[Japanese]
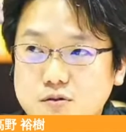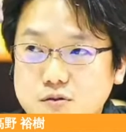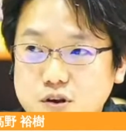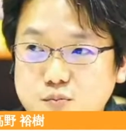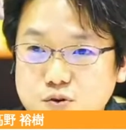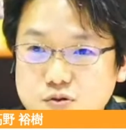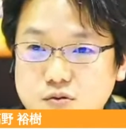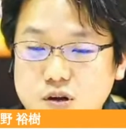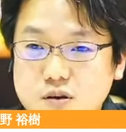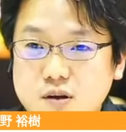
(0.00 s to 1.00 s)
の着物と
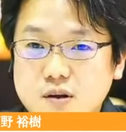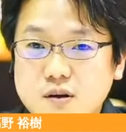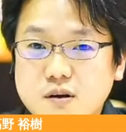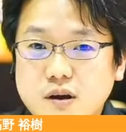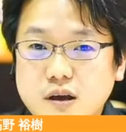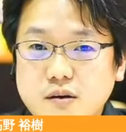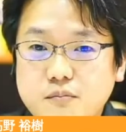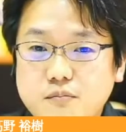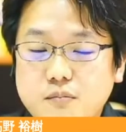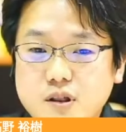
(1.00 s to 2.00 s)
は、
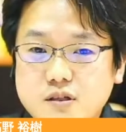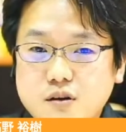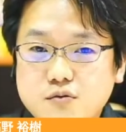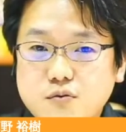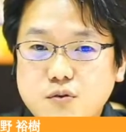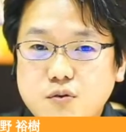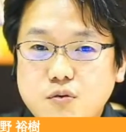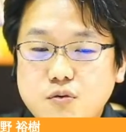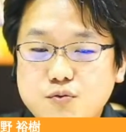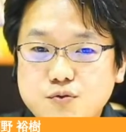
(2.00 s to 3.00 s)
えー、全く
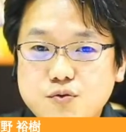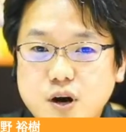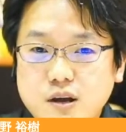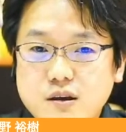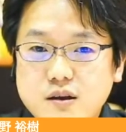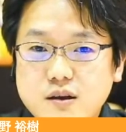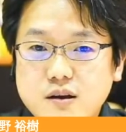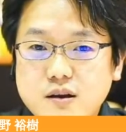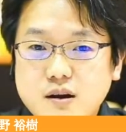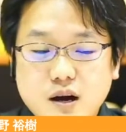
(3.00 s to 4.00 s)
こう風合い
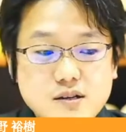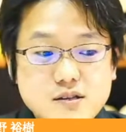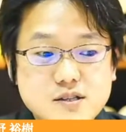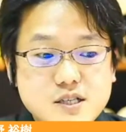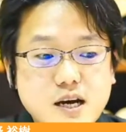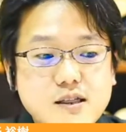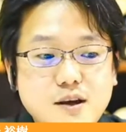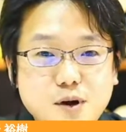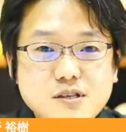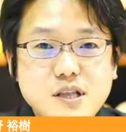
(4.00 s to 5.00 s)
が違っ
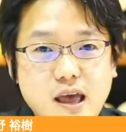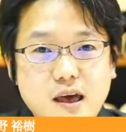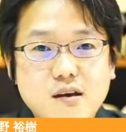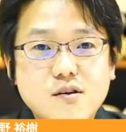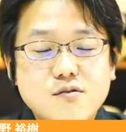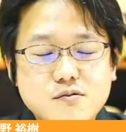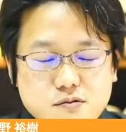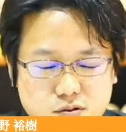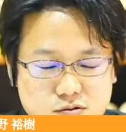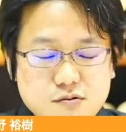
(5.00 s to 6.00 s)
てまして、
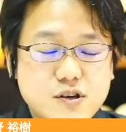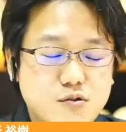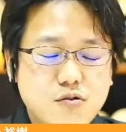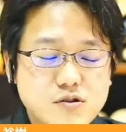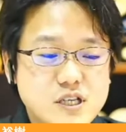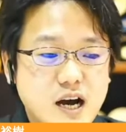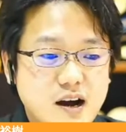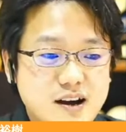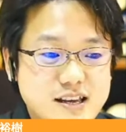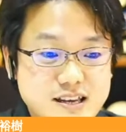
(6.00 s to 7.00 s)
すごく着心地が
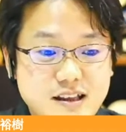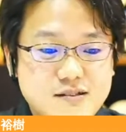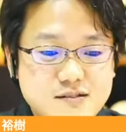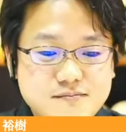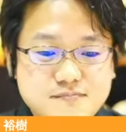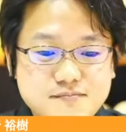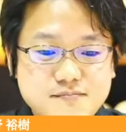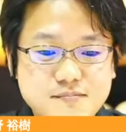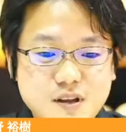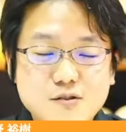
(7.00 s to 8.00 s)
いいです。
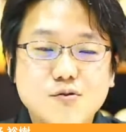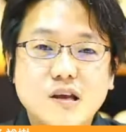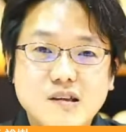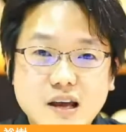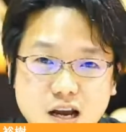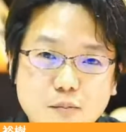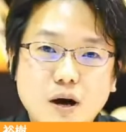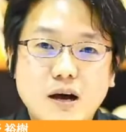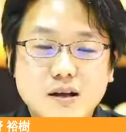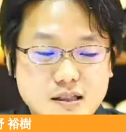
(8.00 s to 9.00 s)
あとデザインが
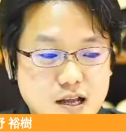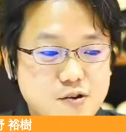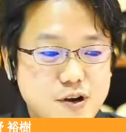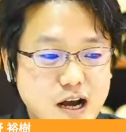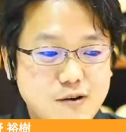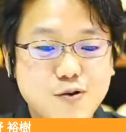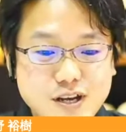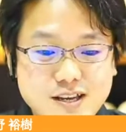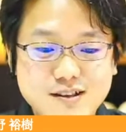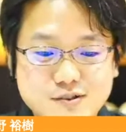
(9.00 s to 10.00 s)
まあ何よりかっこ
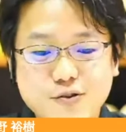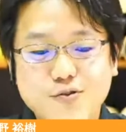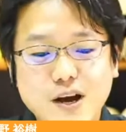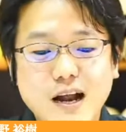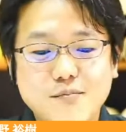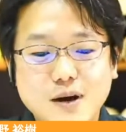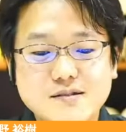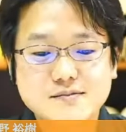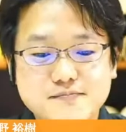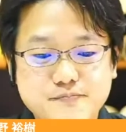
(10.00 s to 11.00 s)
いいというのがありま
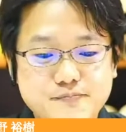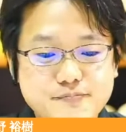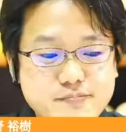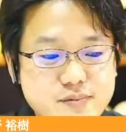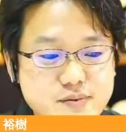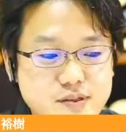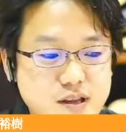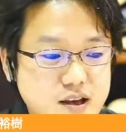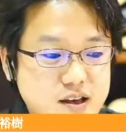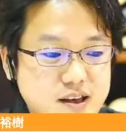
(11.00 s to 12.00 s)
す。
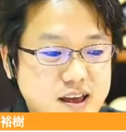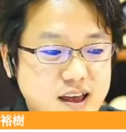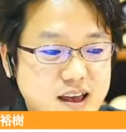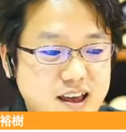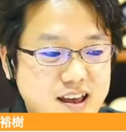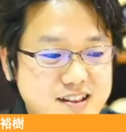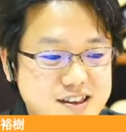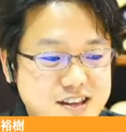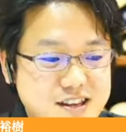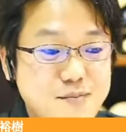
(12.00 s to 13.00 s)

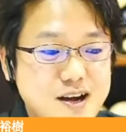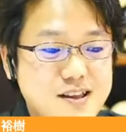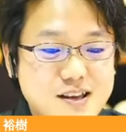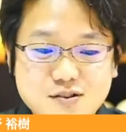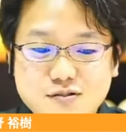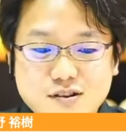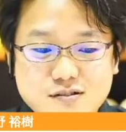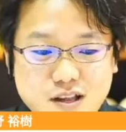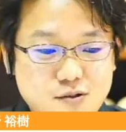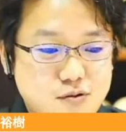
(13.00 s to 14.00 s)
えー、2カメができるんで
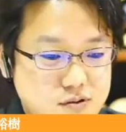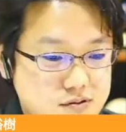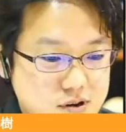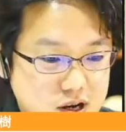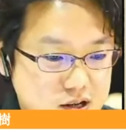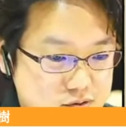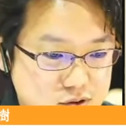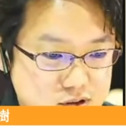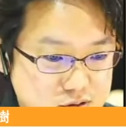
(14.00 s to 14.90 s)
すねと。あ、そうで